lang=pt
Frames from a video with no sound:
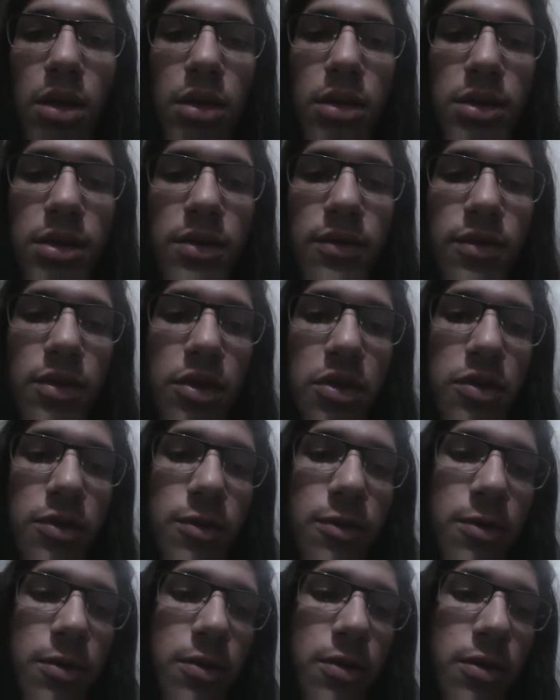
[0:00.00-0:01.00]
Esse
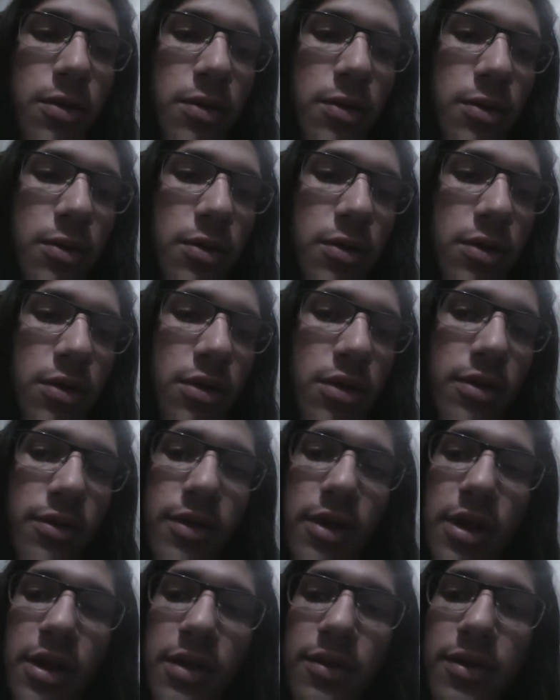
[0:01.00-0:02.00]
vídeo não
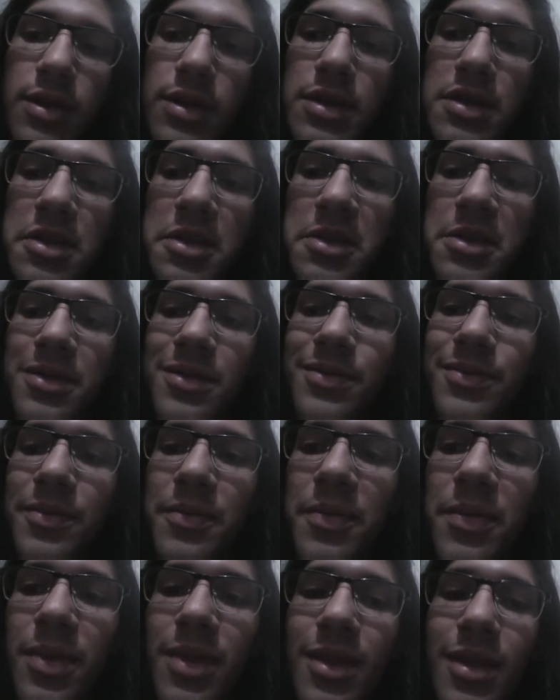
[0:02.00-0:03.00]
vai fazer
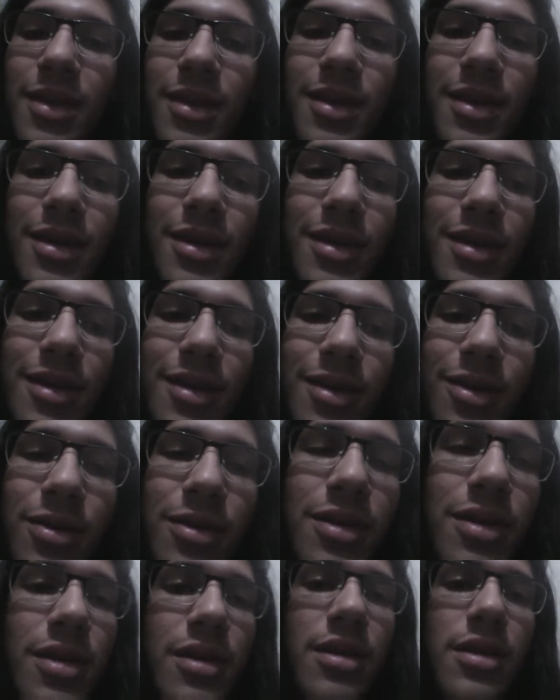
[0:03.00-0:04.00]
é,
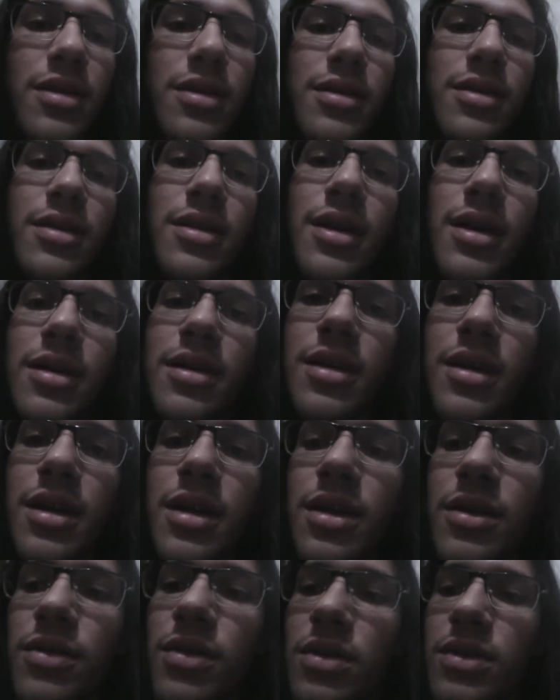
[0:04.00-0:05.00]
eu ter dado
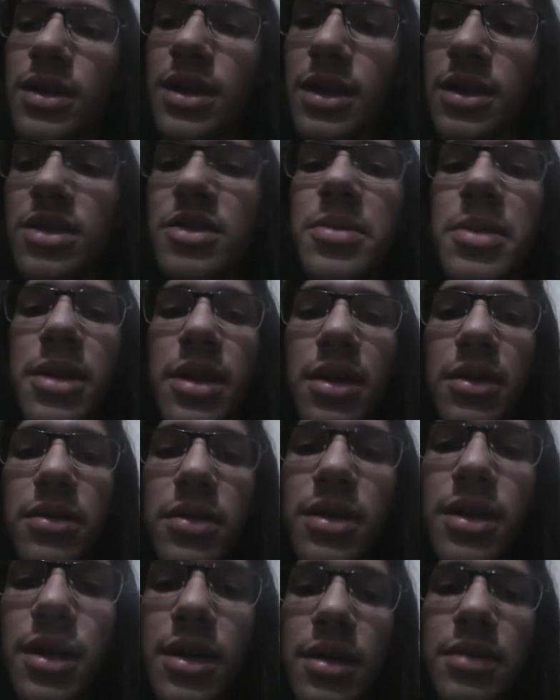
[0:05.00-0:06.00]
aquela voltada
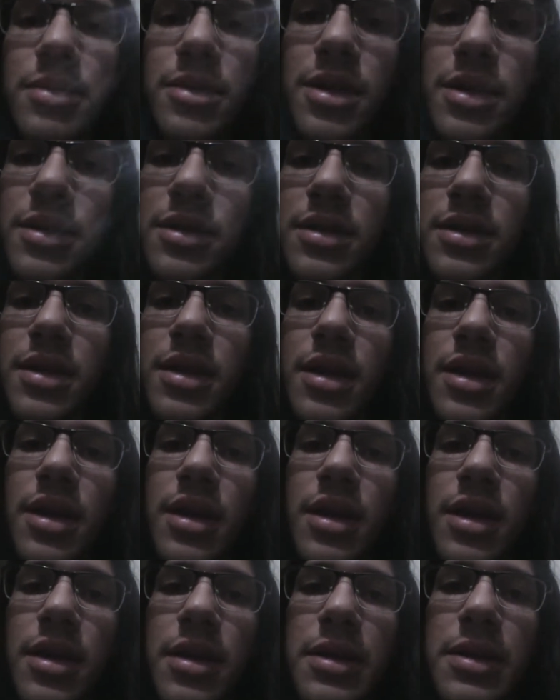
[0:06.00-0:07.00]
espetacular, mas...
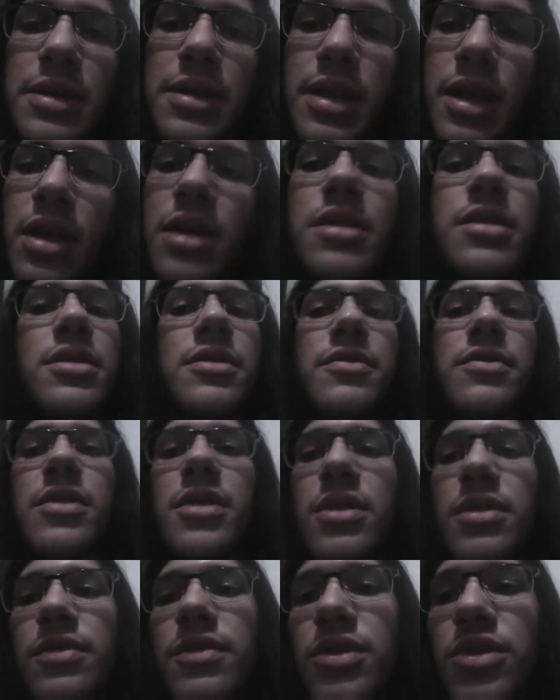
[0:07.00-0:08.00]

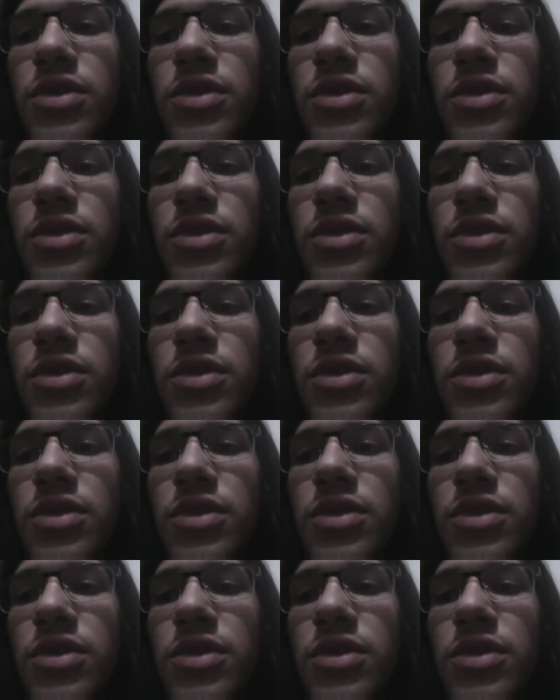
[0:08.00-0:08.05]
Enfim, é um